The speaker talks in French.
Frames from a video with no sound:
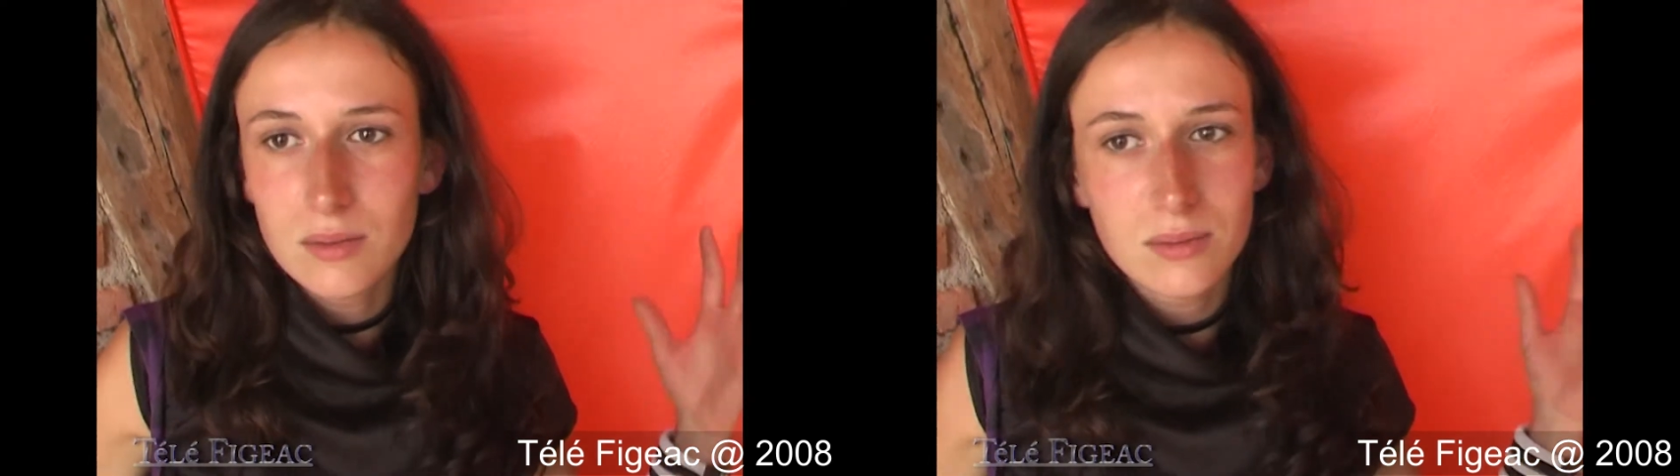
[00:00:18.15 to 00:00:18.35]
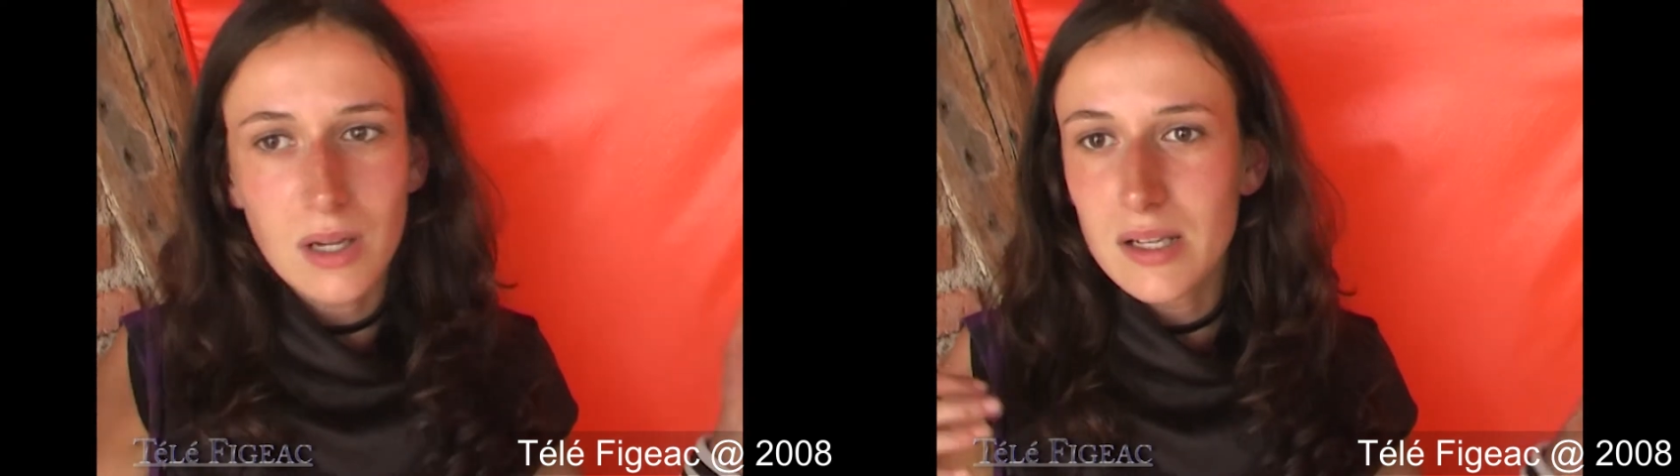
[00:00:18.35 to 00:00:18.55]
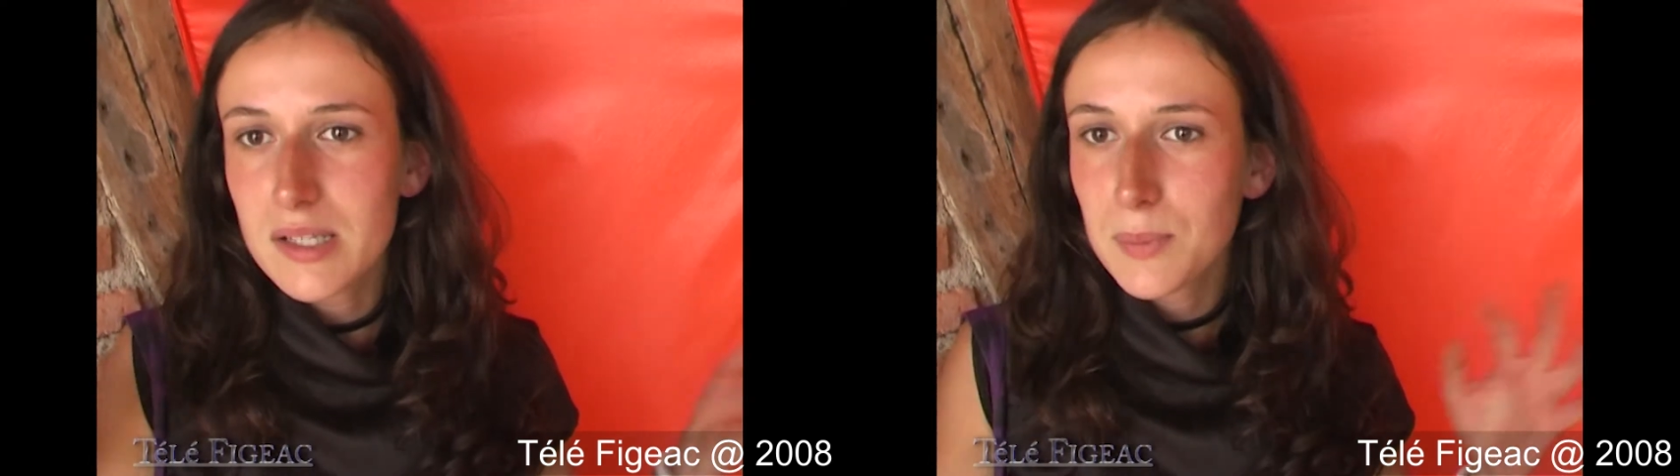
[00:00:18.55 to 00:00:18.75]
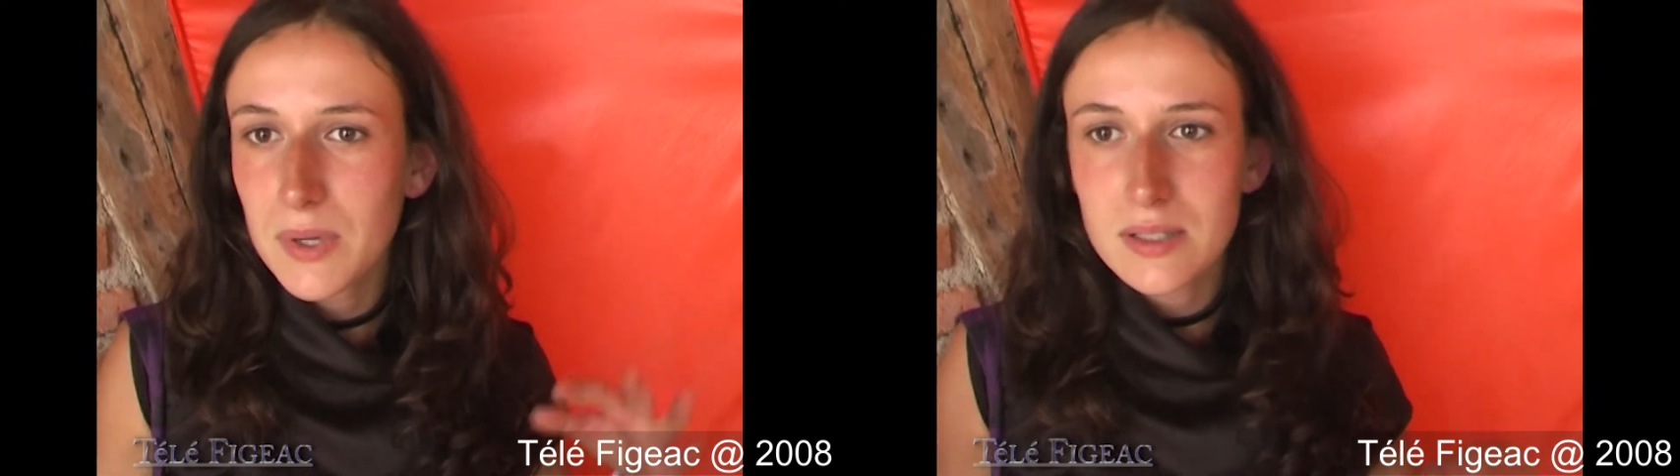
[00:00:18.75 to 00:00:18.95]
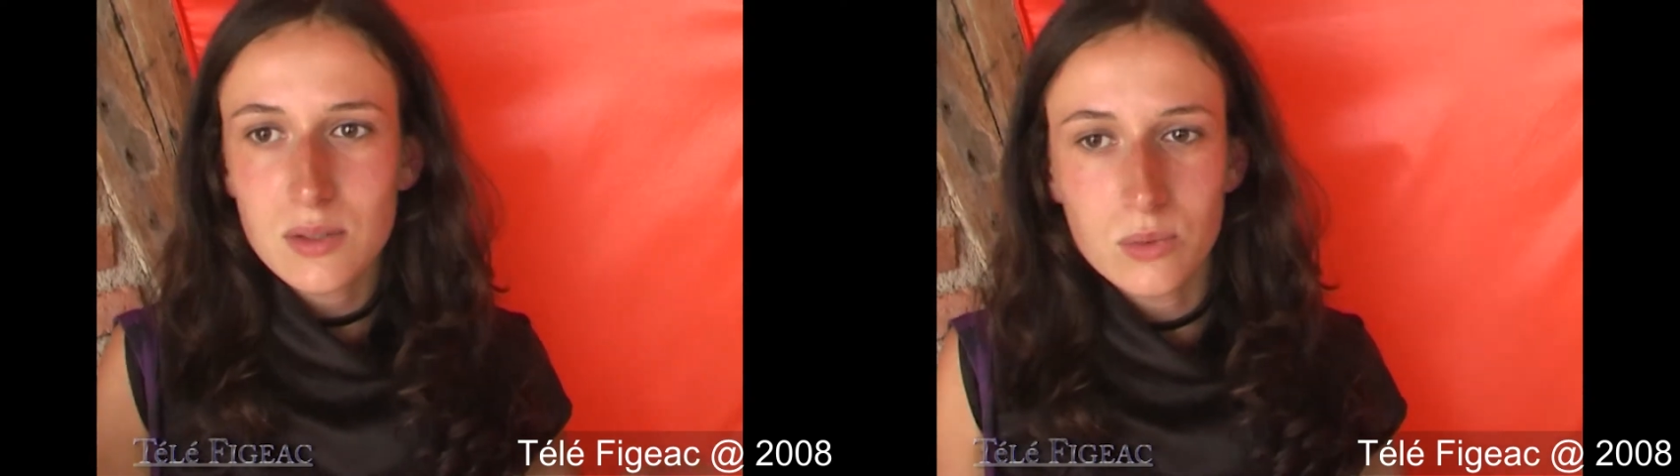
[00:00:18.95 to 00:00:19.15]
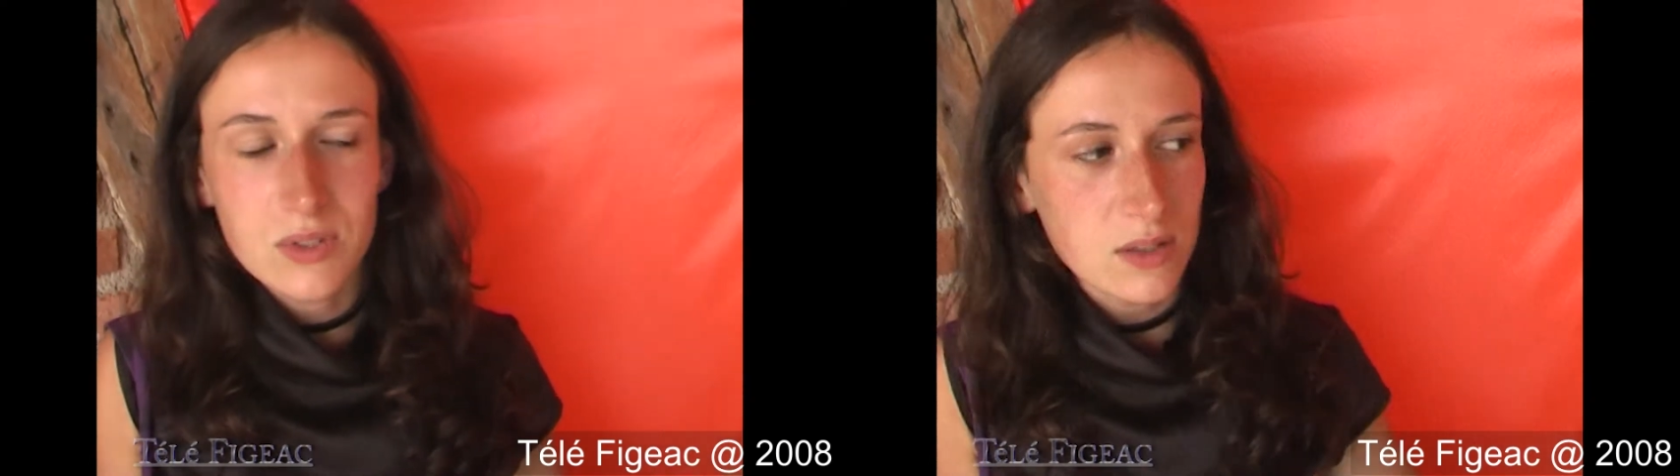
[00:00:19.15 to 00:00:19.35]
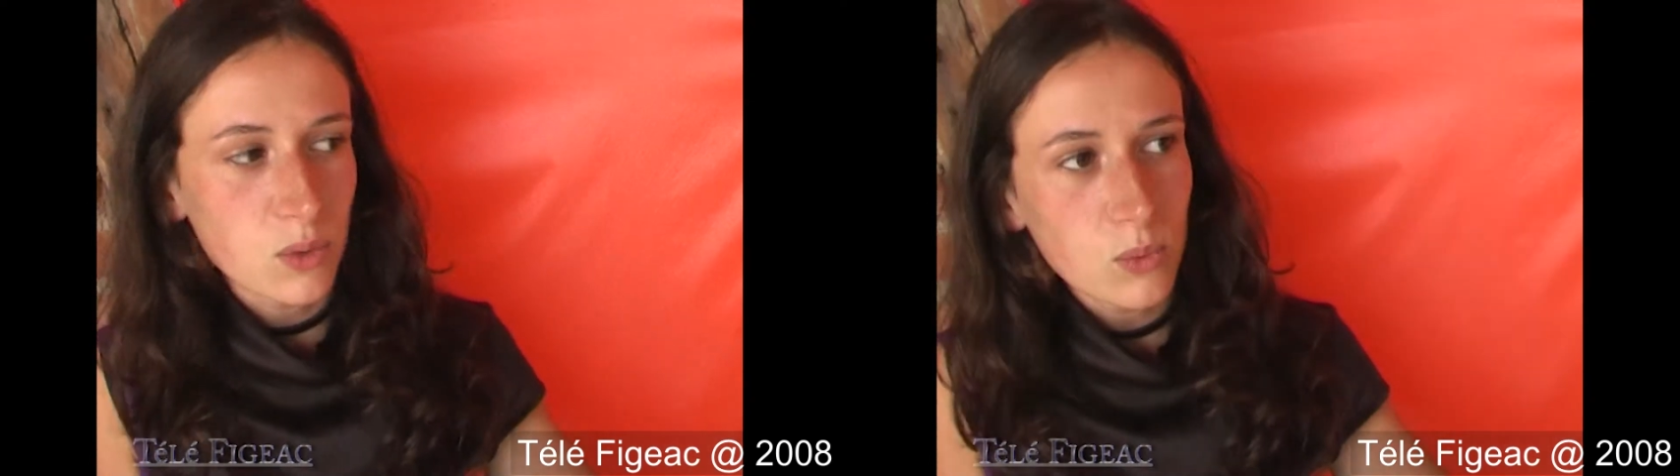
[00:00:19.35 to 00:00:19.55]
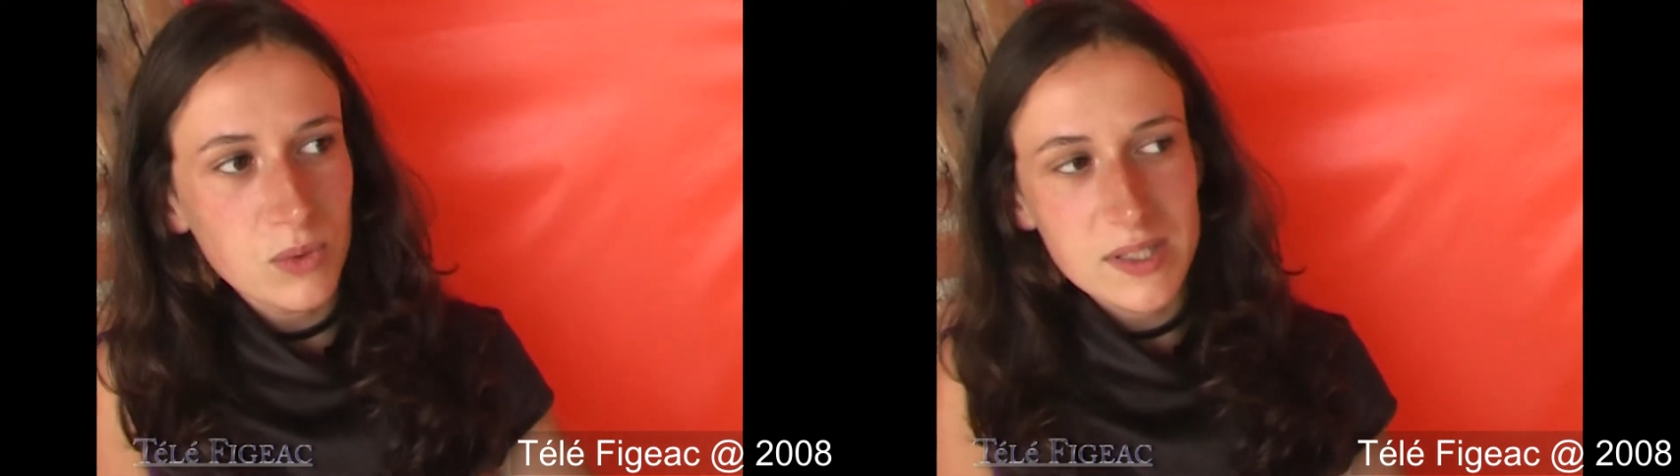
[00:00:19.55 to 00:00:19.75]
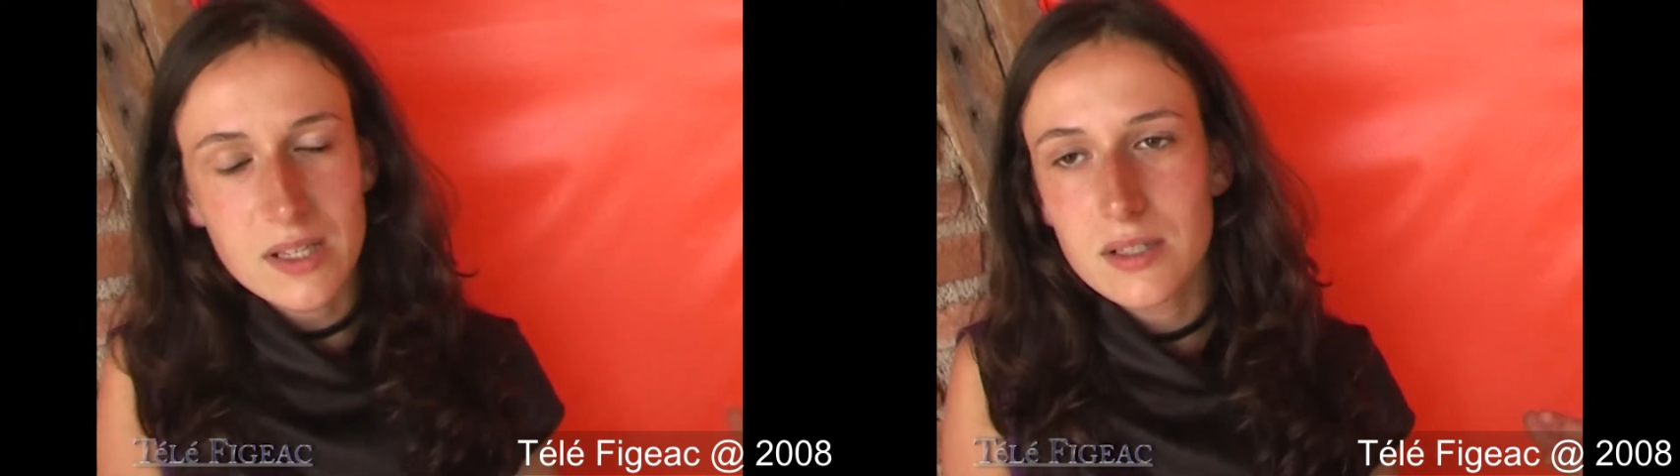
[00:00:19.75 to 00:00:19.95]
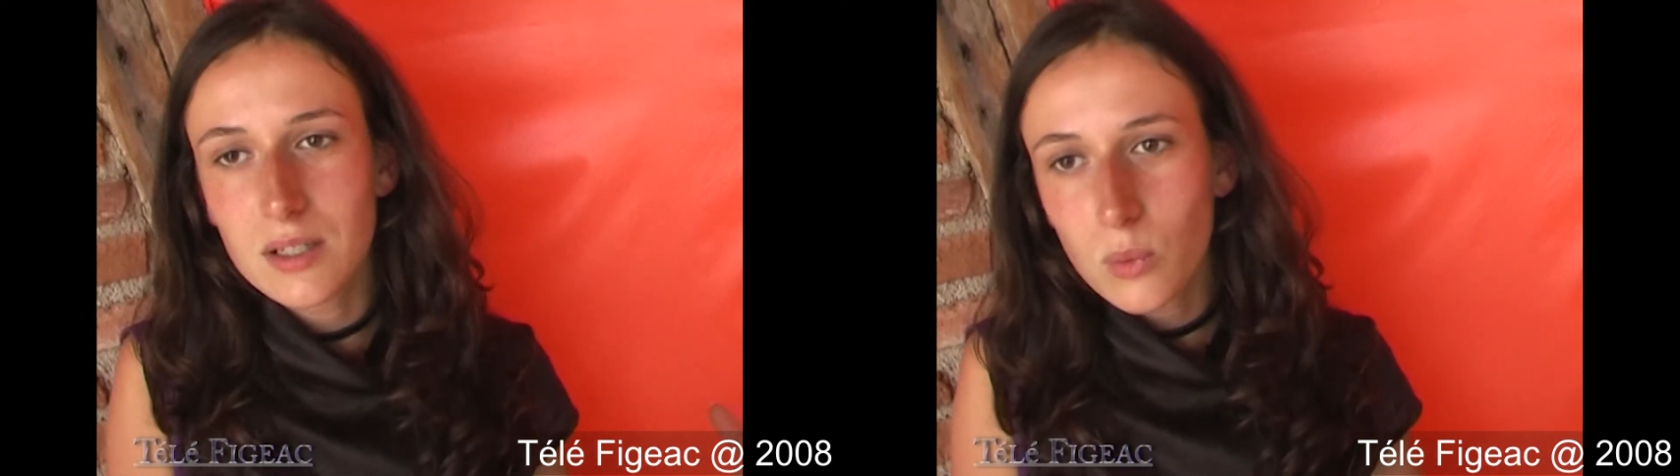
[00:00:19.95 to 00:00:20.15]
à l'espace, donc ça se gonfle et ça se
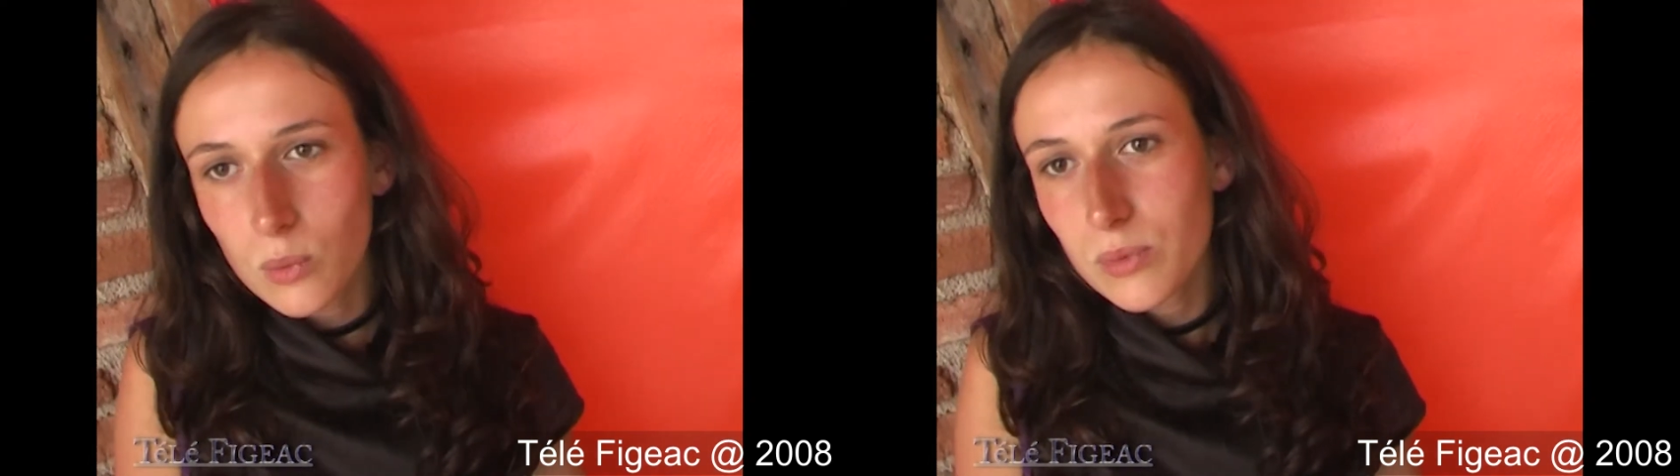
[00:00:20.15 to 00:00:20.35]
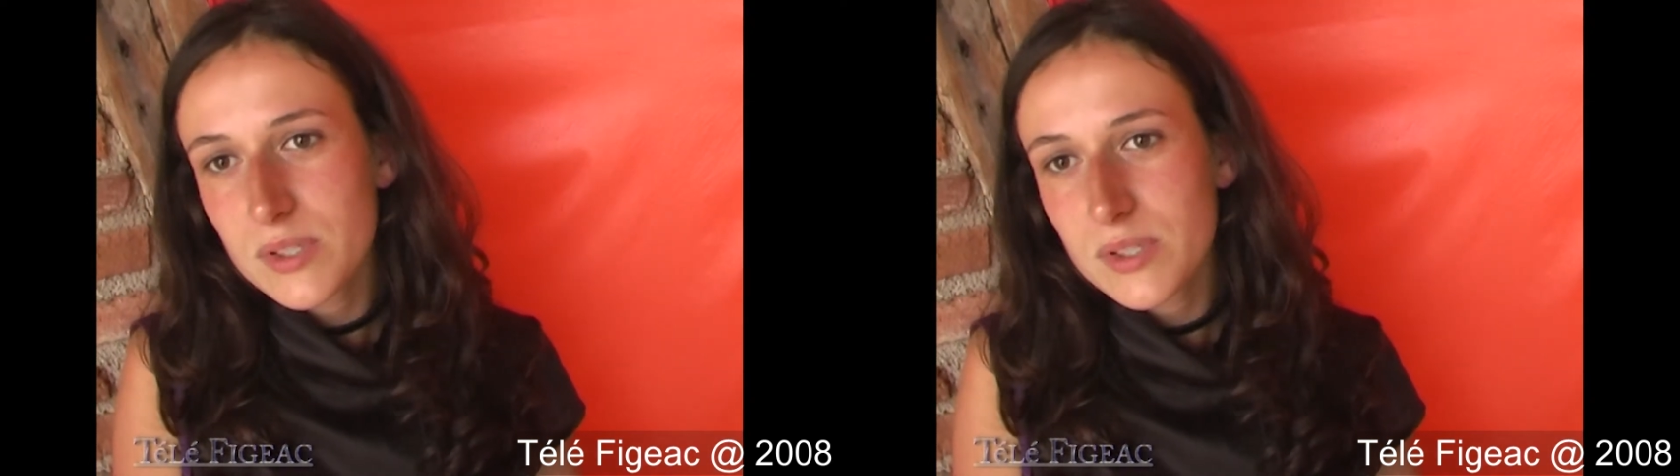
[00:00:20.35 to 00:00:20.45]
dégonfle.